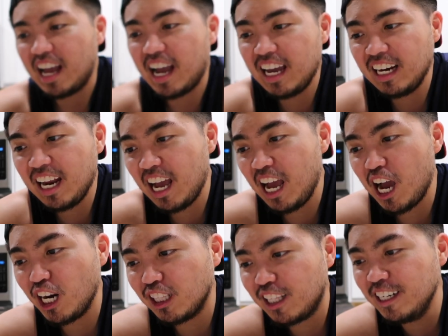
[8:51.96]
Hannah
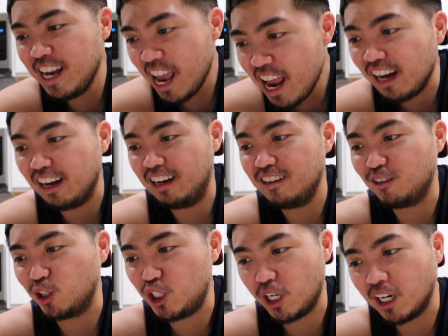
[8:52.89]
Hardinel
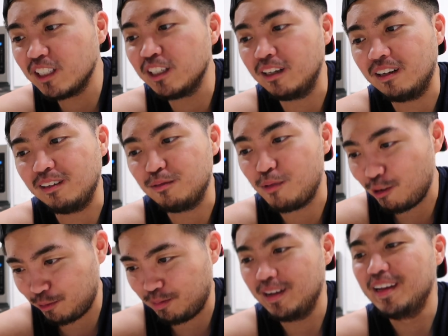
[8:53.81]
or Jardinel
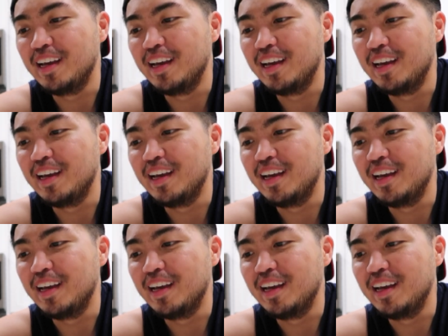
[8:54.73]
buff.